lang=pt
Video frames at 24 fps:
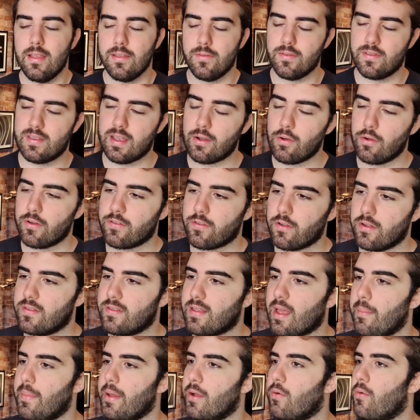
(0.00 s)
Se você gostou
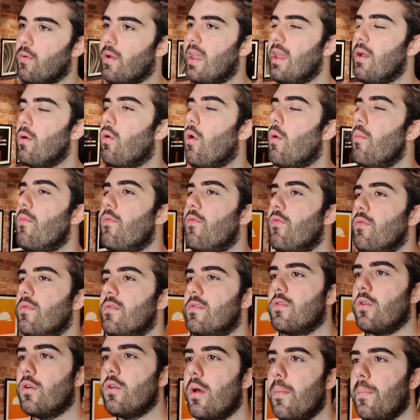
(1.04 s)
de saber que, como
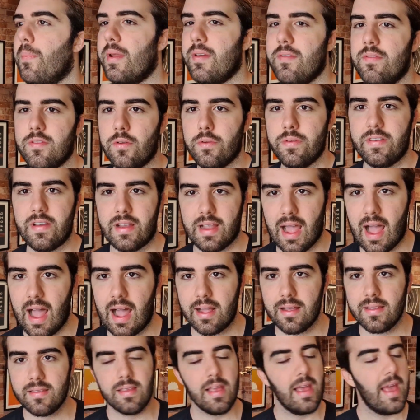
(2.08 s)
funciona a previsão de
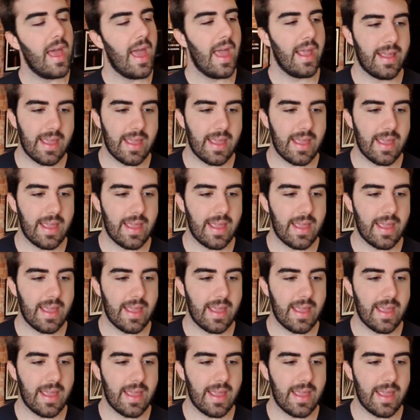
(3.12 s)
cargas,